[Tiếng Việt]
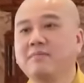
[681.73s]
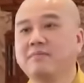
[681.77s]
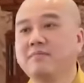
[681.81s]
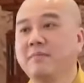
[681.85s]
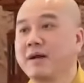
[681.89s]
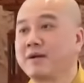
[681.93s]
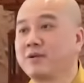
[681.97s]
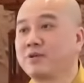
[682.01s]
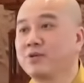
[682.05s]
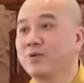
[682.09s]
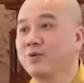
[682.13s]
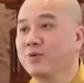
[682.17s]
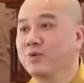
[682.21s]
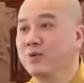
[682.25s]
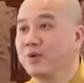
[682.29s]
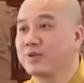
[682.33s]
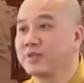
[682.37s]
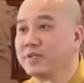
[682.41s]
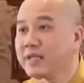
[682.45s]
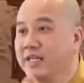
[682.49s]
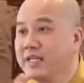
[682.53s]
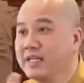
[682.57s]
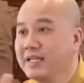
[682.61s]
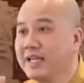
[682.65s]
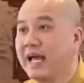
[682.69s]
Mặc dù nó
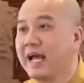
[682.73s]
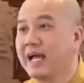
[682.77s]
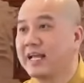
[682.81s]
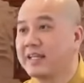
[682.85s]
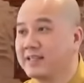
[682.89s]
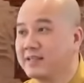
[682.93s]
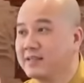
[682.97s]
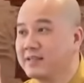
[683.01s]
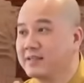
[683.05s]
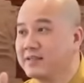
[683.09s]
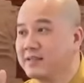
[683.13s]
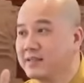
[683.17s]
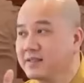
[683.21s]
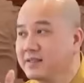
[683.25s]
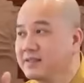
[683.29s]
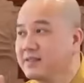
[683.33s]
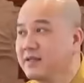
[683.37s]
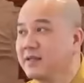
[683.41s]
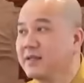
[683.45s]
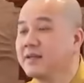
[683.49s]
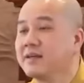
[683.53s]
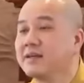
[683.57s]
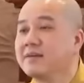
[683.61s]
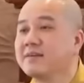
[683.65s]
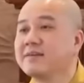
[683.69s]
chỉ là những chữ
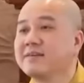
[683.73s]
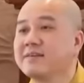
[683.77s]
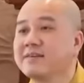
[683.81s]
nghĩa